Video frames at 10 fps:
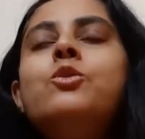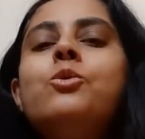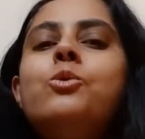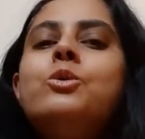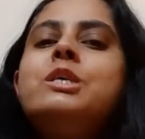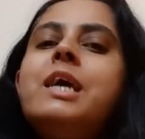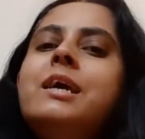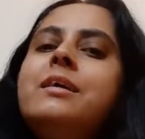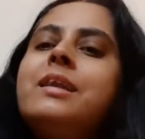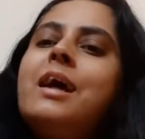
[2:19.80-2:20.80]
তো
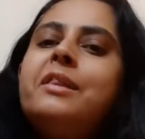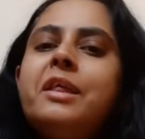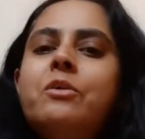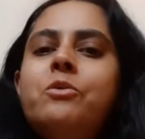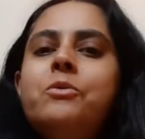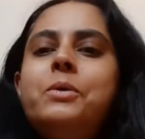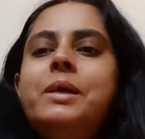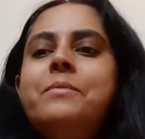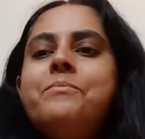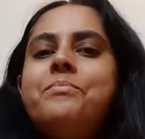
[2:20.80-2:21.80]
সেই ক্লাসেও
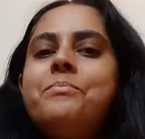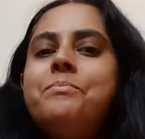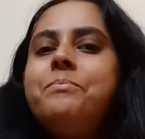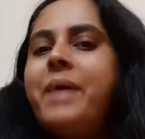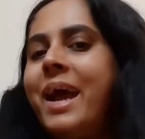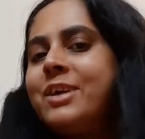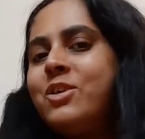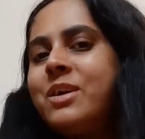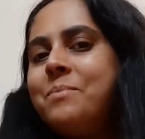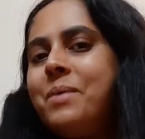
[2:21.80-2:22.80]
ওই
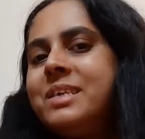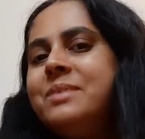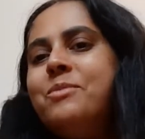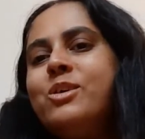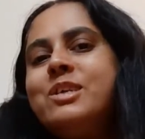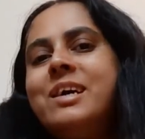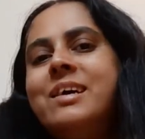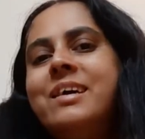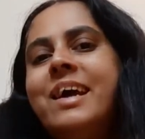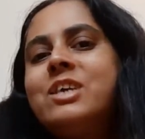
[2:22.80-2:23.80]
একসঙ্গে পাশে বসা
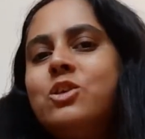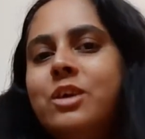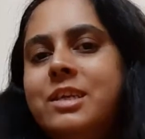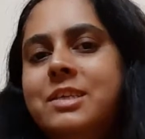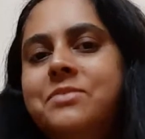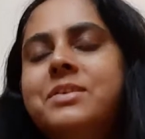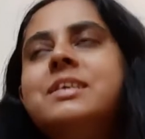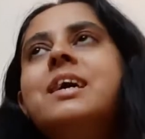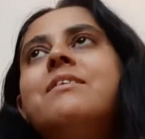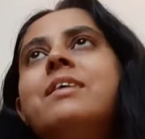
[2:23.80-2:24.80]
একসঙ্গে
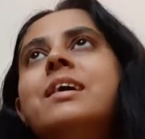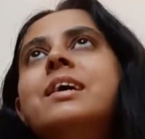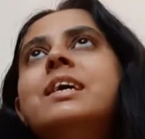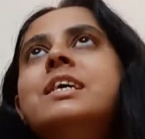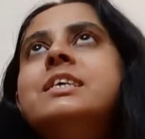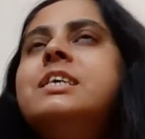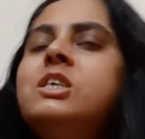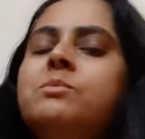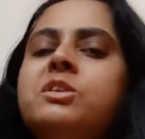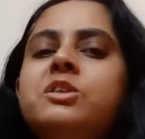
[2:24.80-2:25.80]
টিফিন খাওয়া সেই
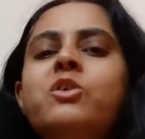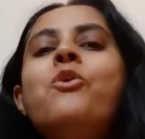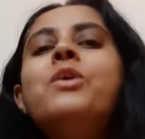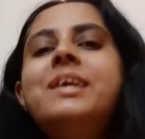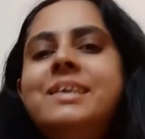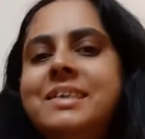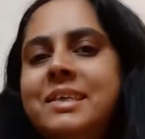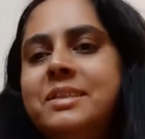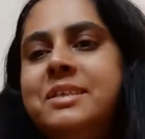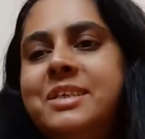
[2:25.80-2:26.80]
সমস্ত গোল্ডেন
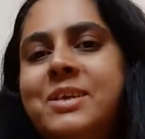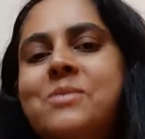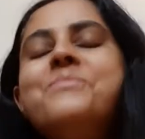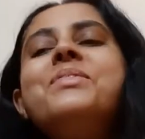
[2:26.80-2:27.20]
ডেজ ছিল